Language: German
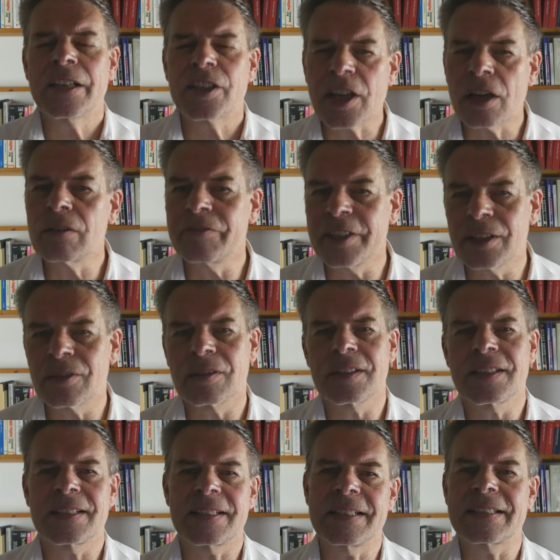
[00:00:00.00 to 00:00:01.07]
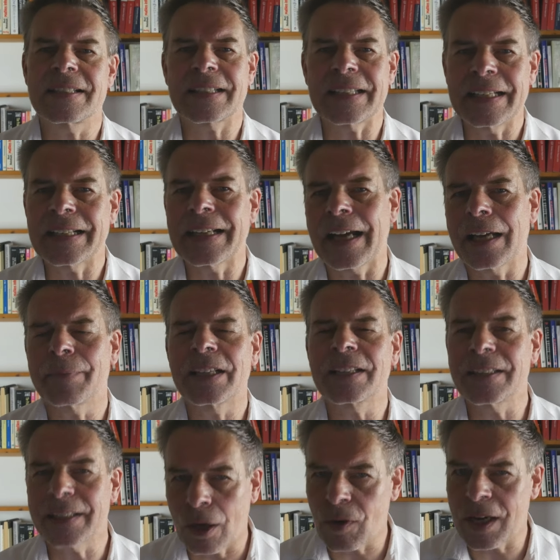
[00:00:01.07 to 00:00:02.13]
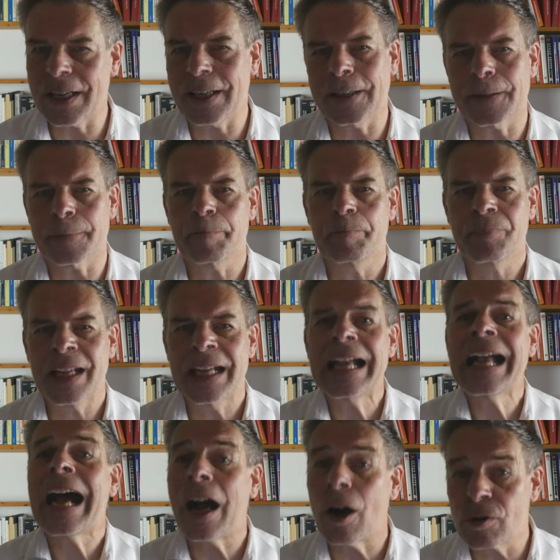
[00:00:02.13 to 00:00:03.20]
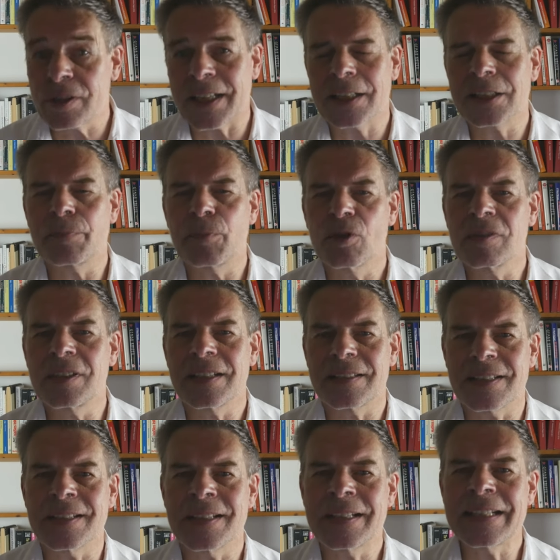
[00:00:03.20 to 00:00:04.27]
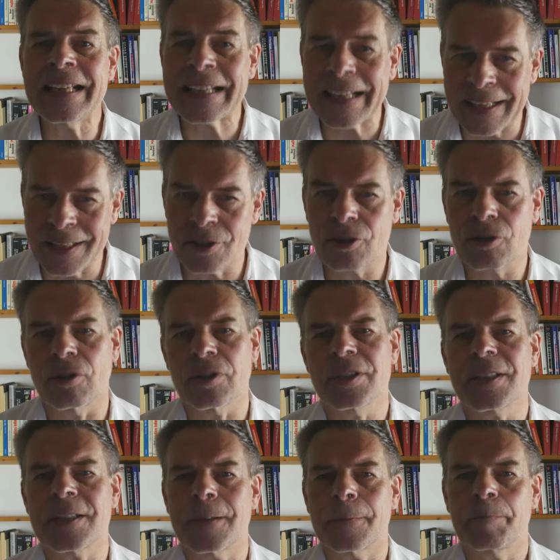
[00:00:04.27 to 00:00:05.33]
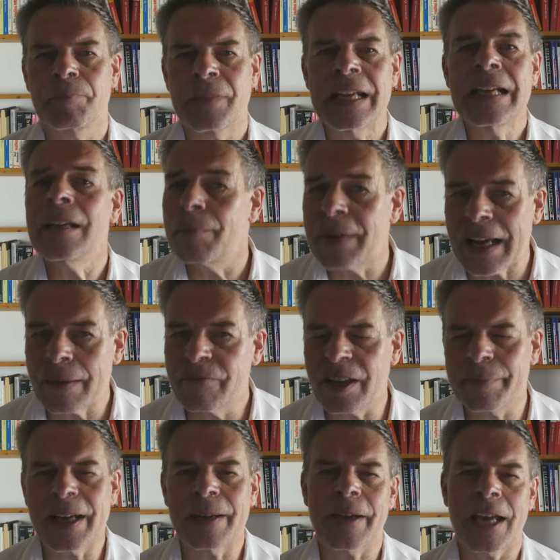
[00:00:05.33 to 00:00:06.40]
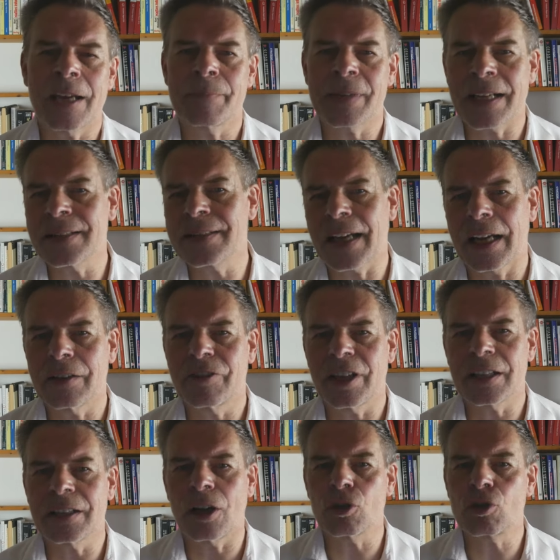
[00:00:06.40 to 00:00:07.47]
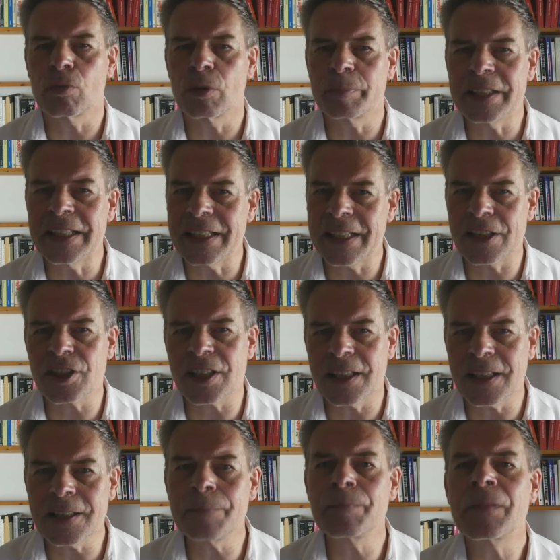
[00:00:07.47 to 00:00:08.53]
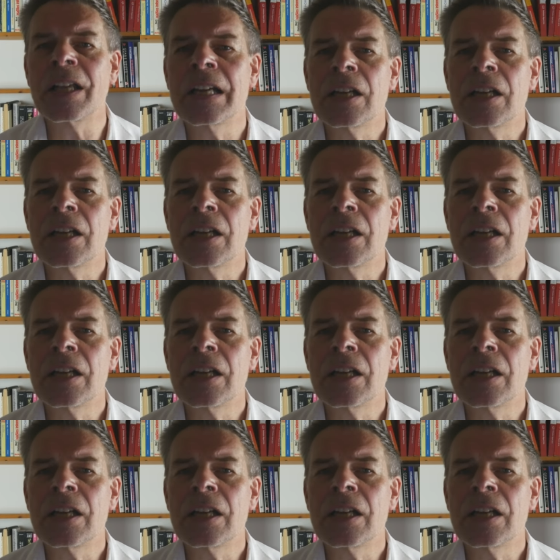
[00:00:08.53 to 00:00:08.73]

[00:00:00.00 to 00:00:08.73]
Schauen wir uns diese Regel einmal genauer an. Ausgangspunkt sind die Grenzkosten. Bleiben wir bei einem ganz einfachen Automobilhersteller.